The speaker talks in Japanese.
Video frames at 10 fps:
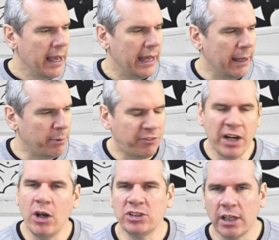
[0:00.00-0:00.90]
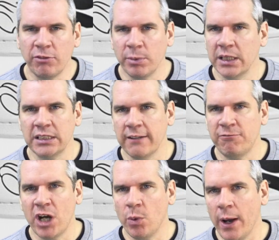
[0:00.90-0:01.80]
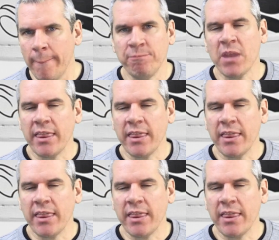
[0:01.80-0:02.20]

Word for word: But for now, it's time for me to say farewell.